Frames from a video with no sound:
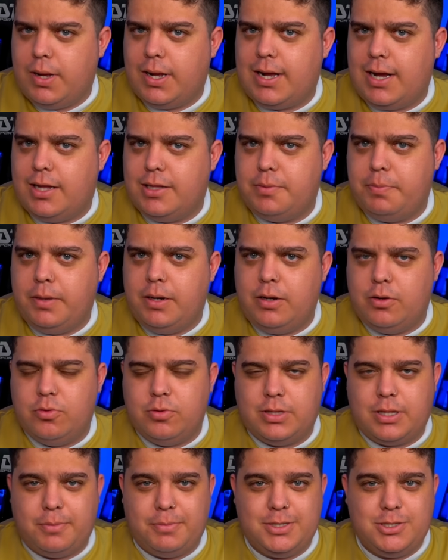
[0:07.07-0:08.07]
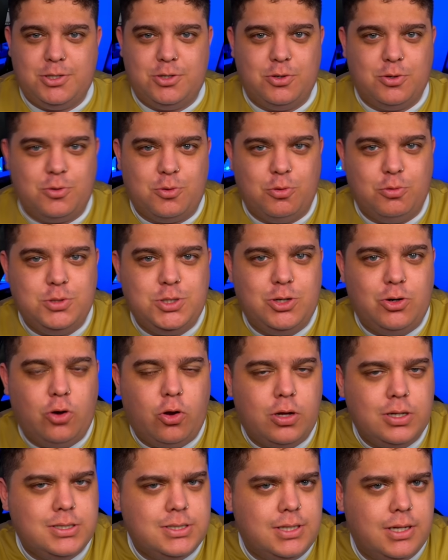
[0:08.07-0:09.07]
carta pela outra, mas trocou o
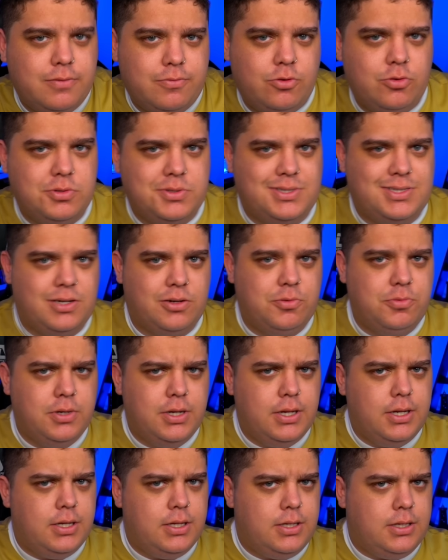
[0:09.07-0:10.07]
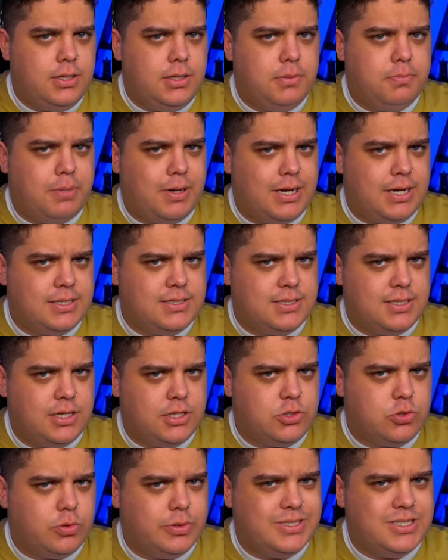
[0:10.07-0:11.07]
slot da evolução e parece que
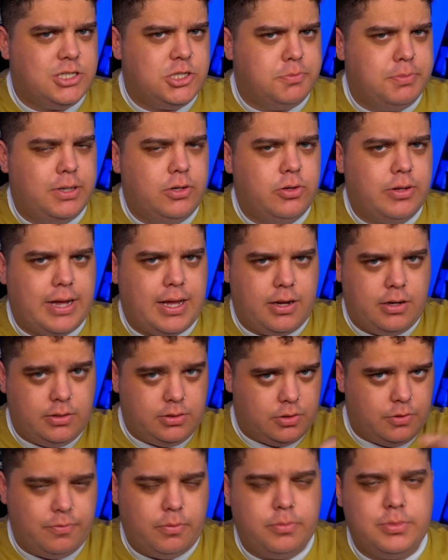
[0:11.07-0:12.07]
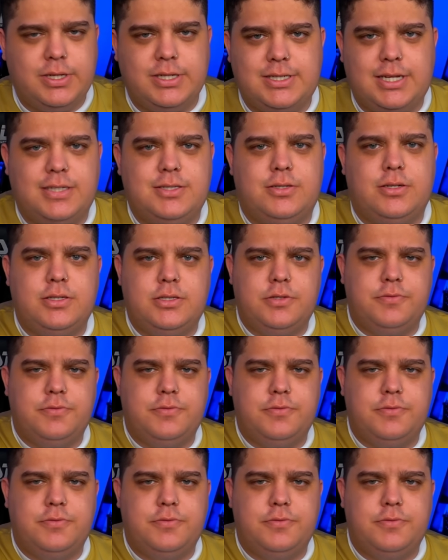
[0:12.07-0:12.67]
as coisas melhoraram. Então vamos testar isso nesse